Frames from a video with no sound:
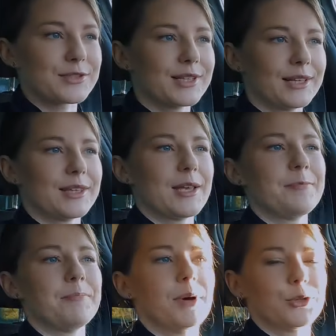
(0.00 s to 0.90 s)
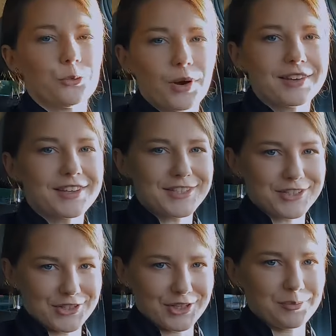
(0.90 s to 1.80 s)
względem manualnej
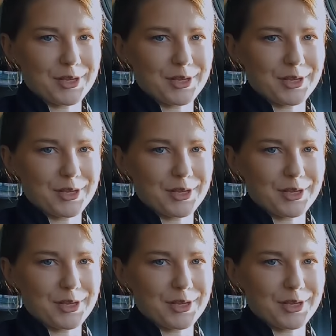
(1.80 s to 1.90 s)
skrzyni